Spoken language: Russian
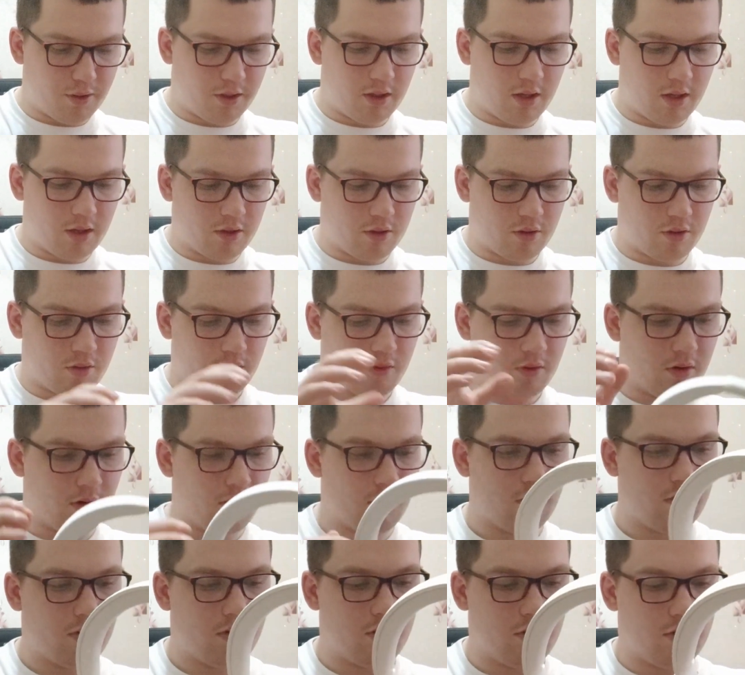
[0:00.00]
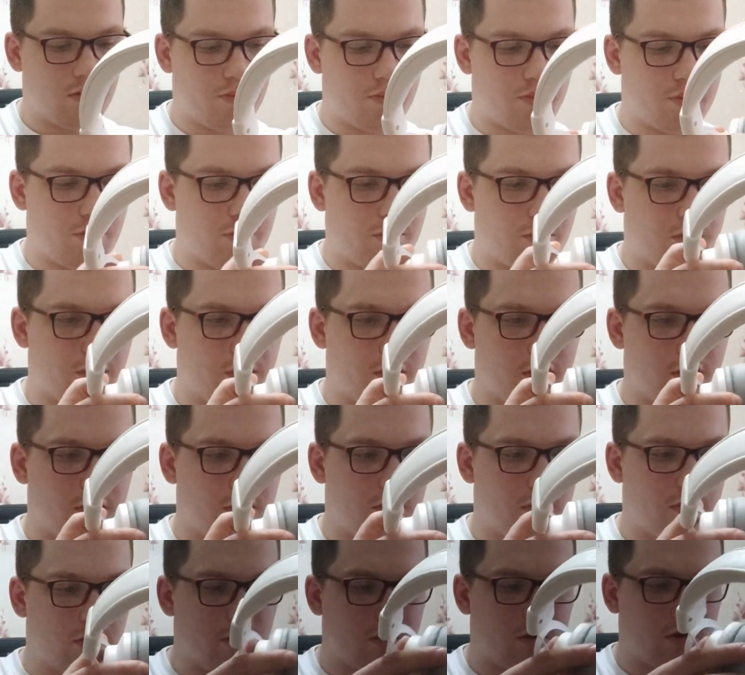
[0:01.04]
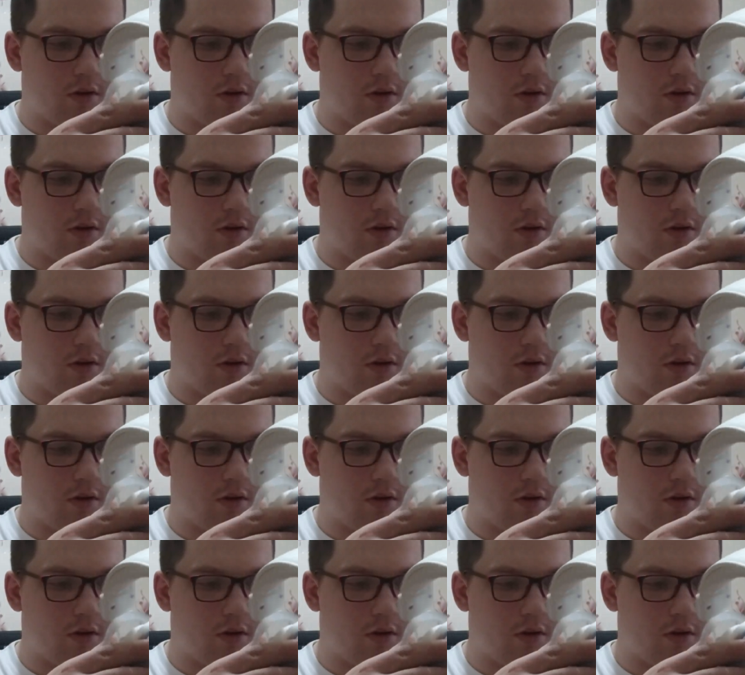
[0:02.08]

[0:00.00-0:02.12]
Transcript: так, что ли, получается